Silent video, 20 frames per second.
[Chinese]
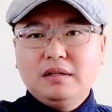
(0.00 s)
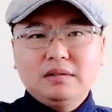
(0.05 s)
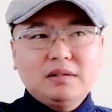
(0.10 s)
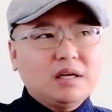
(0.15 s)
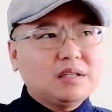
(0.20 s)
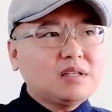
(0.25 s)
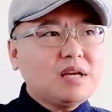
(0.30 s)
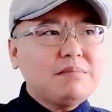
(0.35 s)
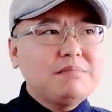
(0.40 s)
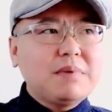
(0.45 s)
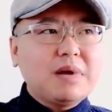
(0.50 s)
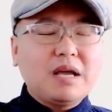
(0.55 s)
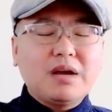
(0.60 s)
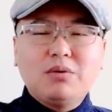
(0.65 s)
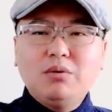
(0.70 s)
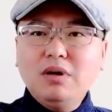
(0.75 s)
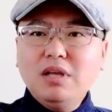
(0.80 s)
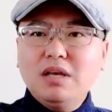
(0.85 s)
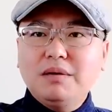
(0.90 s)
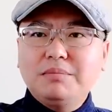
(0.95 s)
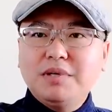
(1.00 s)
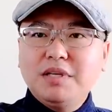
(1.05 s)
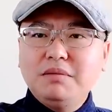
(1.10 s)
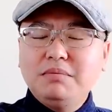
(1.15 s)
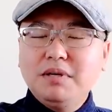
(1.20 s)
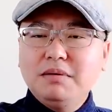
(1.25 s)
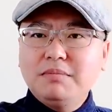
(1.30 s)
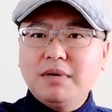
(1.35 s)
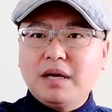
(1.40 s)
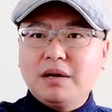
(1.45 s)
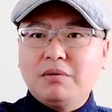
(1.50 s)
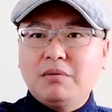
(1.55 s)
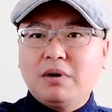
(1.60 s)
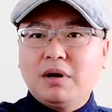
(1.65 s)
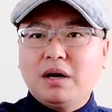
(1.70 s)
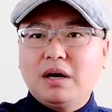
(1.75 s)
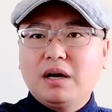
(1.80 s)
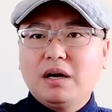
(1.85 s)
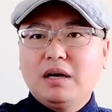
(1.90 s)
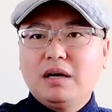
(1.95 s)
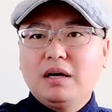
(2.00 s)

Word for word: 他在美国也批评美国，